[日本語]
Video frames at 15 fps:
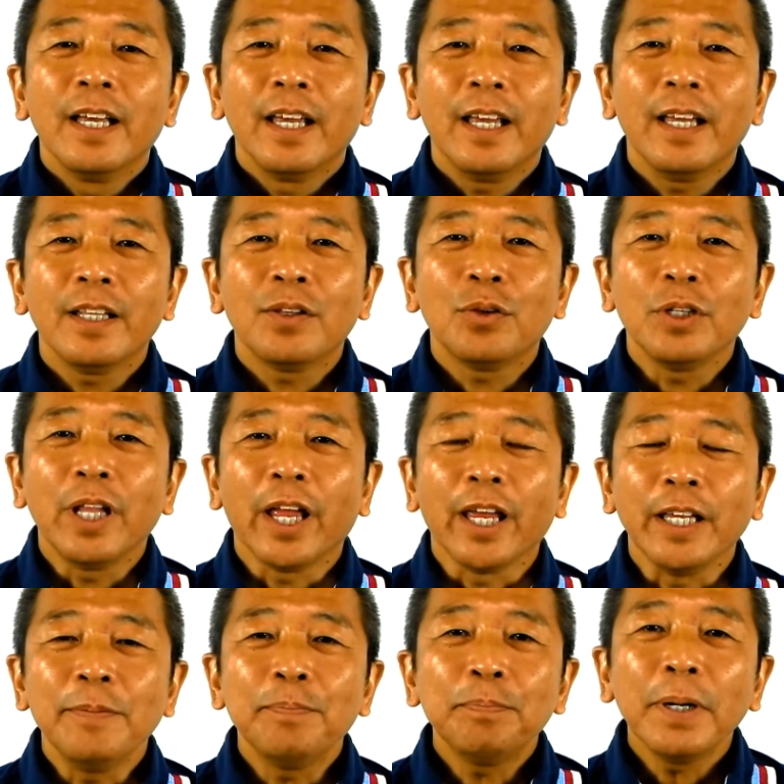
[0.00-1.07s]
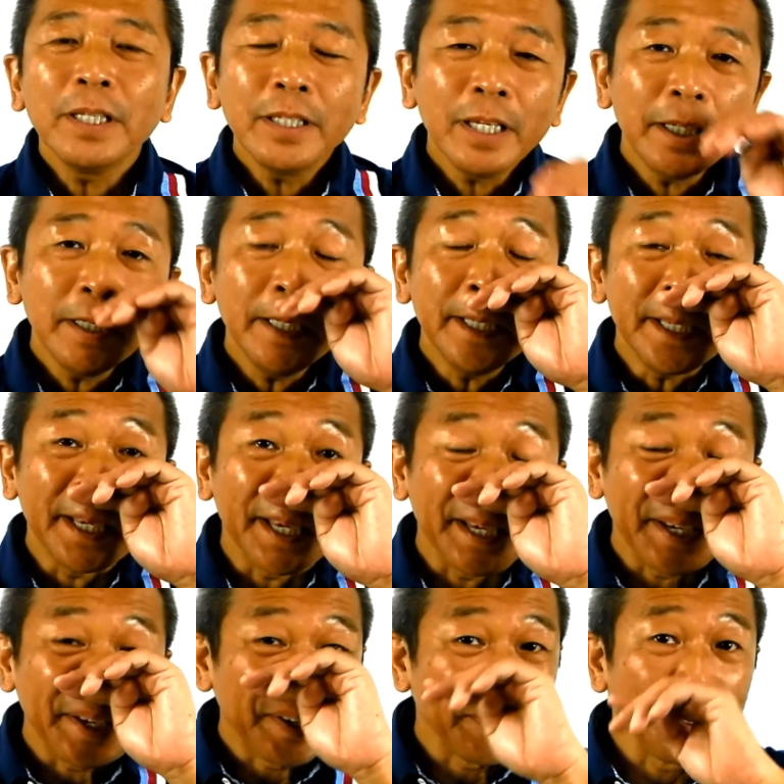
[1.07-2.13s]
えー、っとね一般的に、
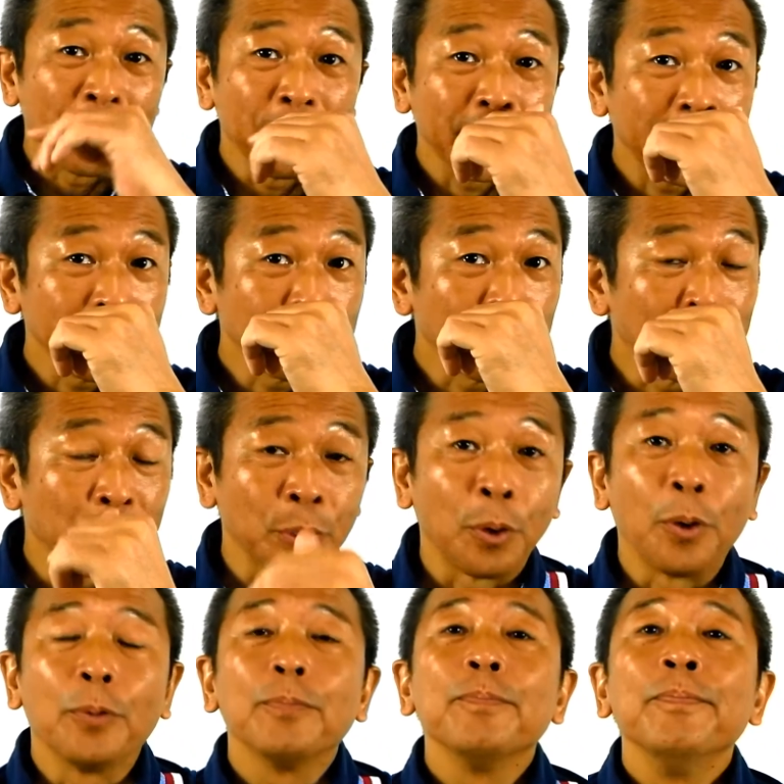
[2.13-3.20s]
えー、私どもの、